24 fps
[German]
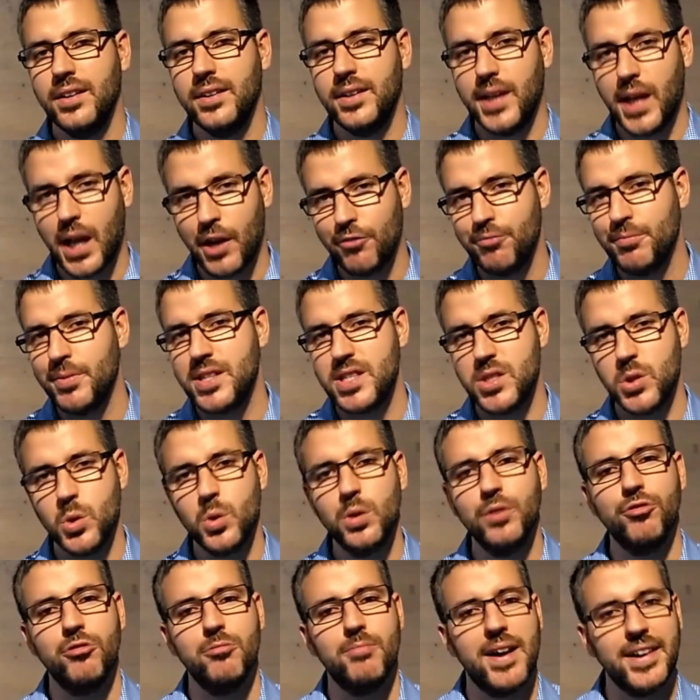Die
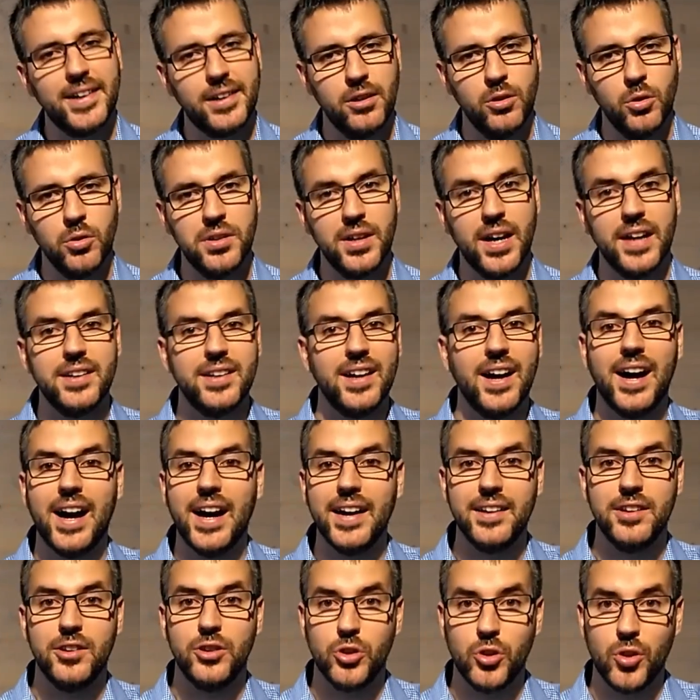Reformation von Martin Luther hat
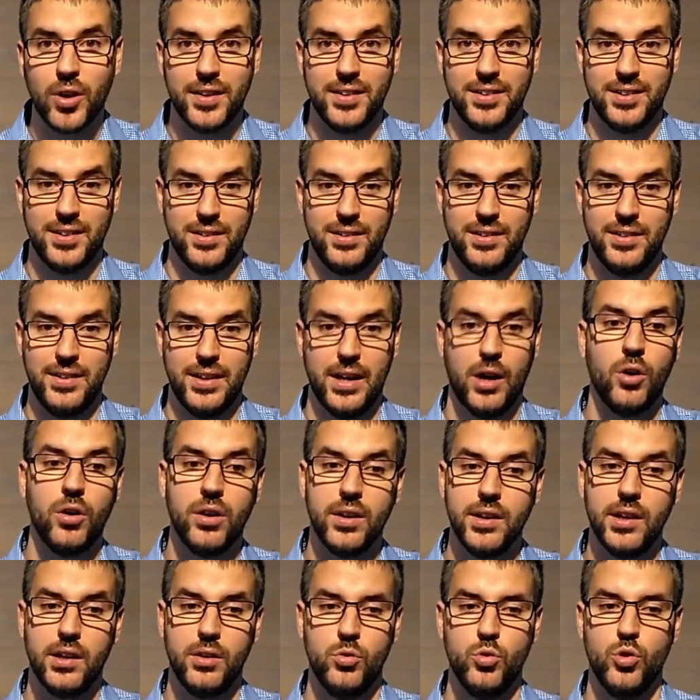gerade dort drin ja auch
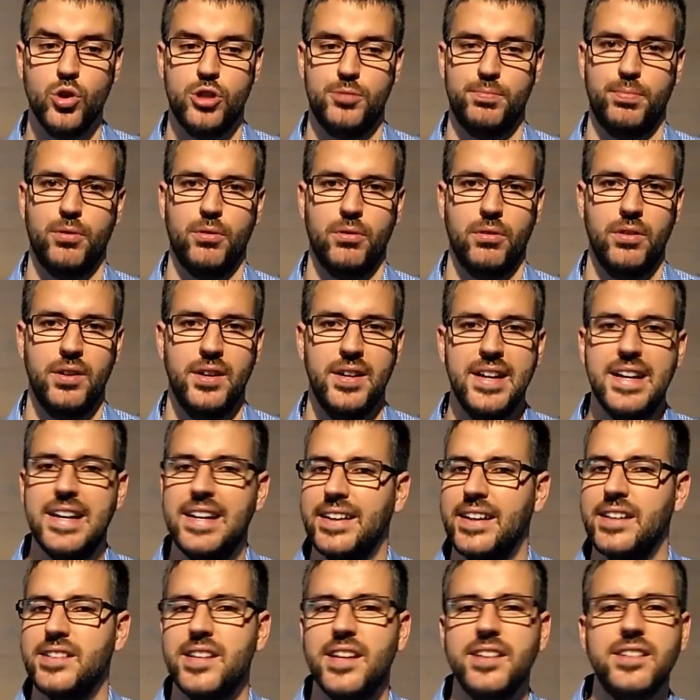ihren Ursprung,
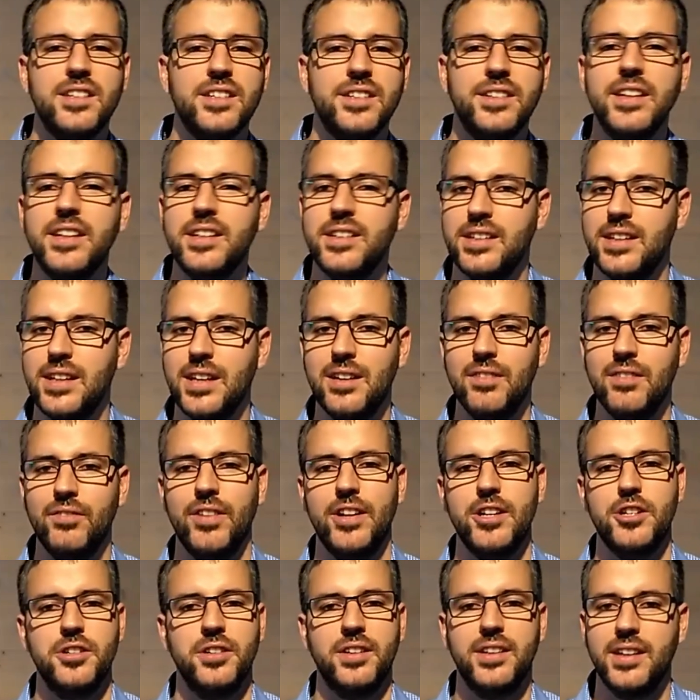dass er sich nicht
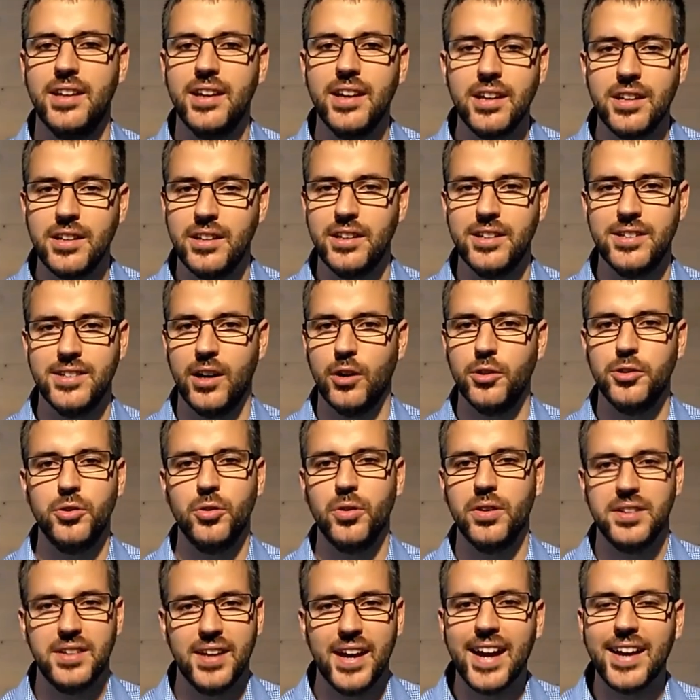irgendwelchen kirchlichen
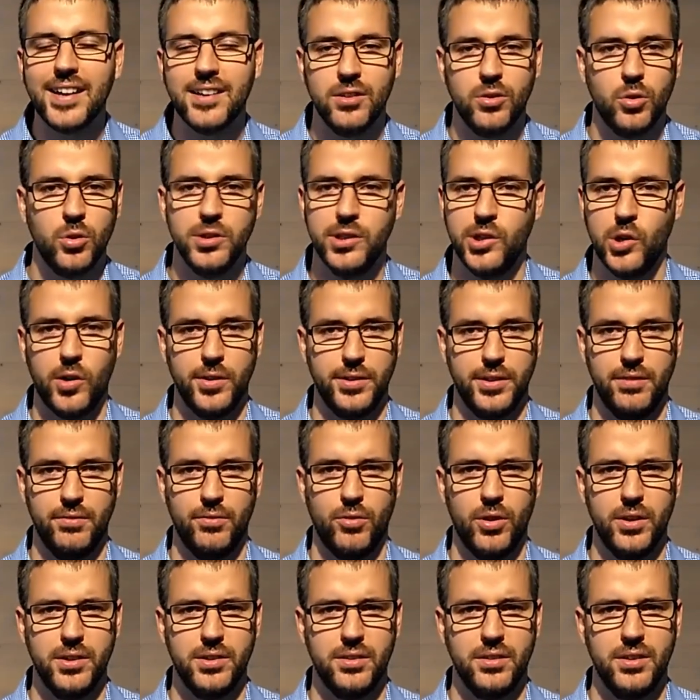Autoritäten unterordnen
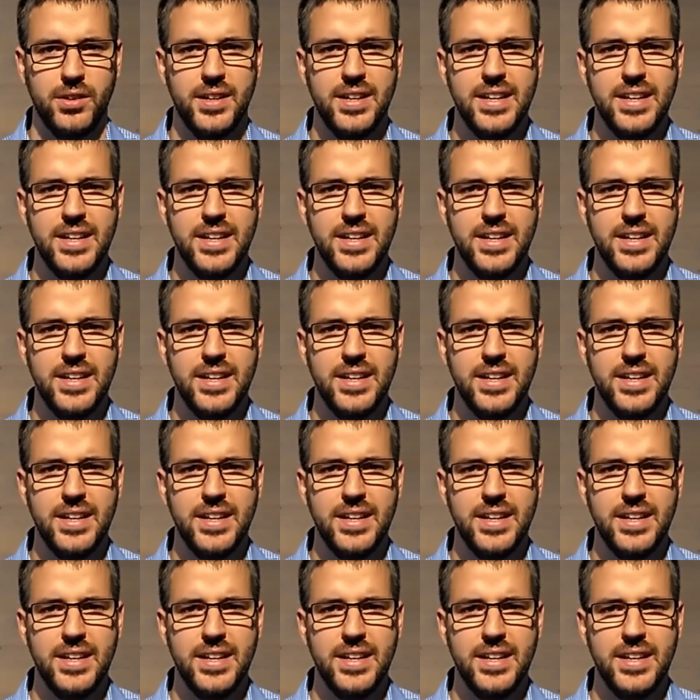wollte,